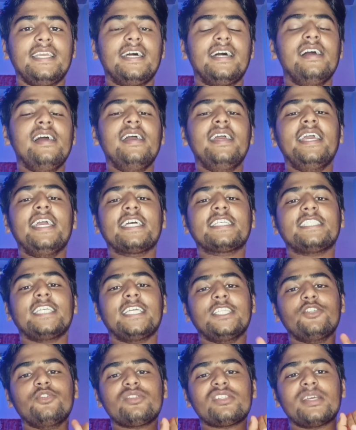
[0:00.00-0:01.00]
दिया एक
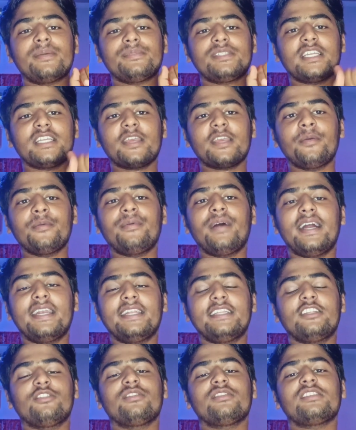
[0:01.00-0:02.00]
संजू सैमसन की भी
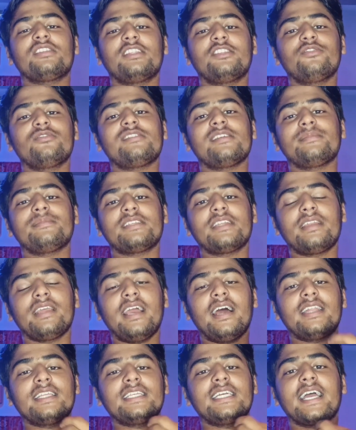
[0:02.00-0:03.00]
बारी थे तो संजू सैमसन
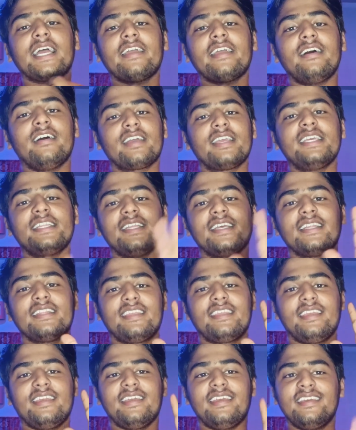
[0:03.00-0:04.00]
यार जाके हग ही
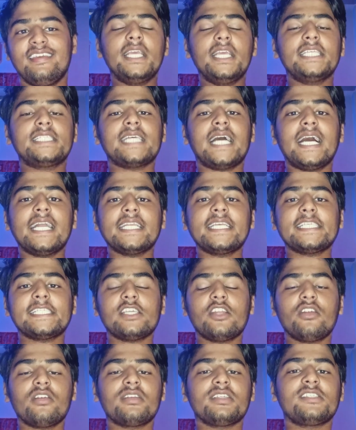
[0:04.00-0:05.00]
देते हैं ईशान
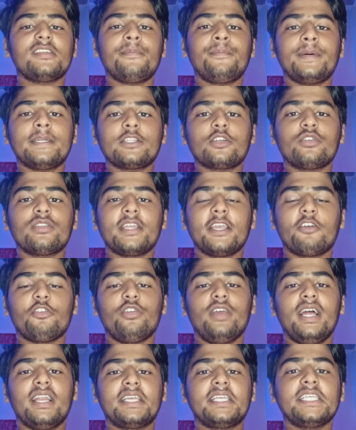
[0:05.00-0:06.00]
किशन और ऋषभ पंत को देख
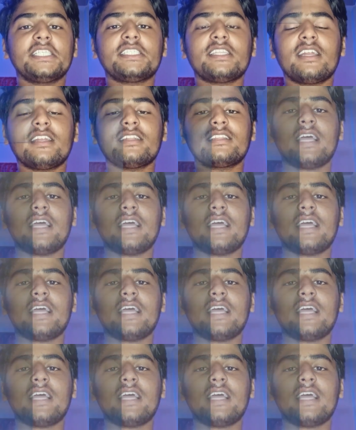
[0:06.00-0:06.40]
लो यार किस तरह